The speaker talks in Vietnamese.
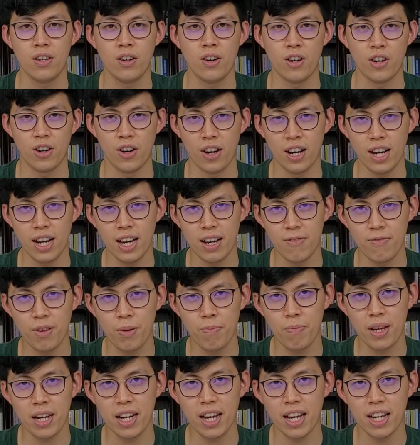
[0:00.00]
Họ nói là viên
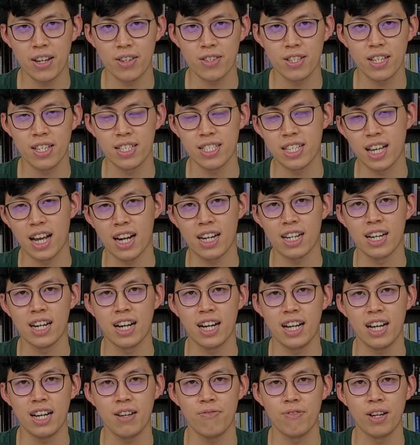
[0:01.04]
pin này có thể sạc được
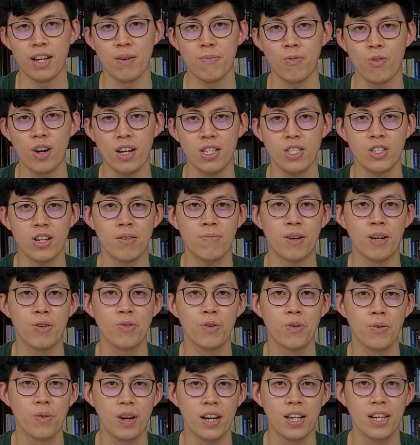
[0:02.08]
22,5W cho các máy
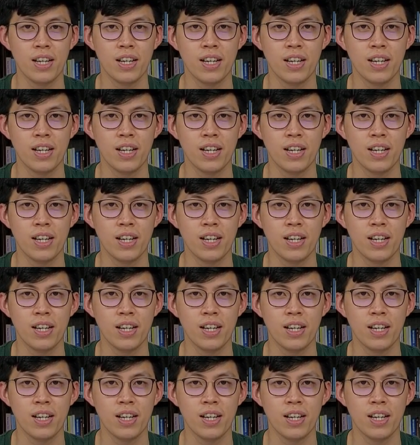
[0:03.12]
Huawei.